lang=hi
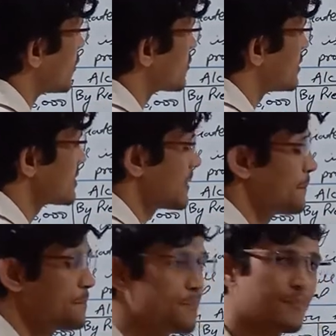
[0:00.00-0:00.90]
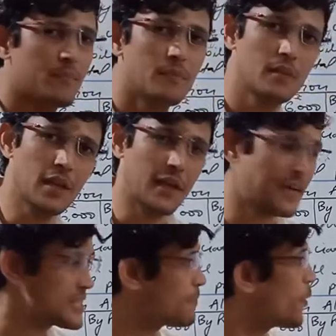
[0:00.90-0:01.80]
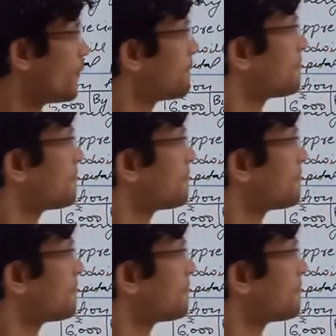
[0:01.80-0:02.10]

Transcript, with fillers: थाउजेंड क्लियर है सबको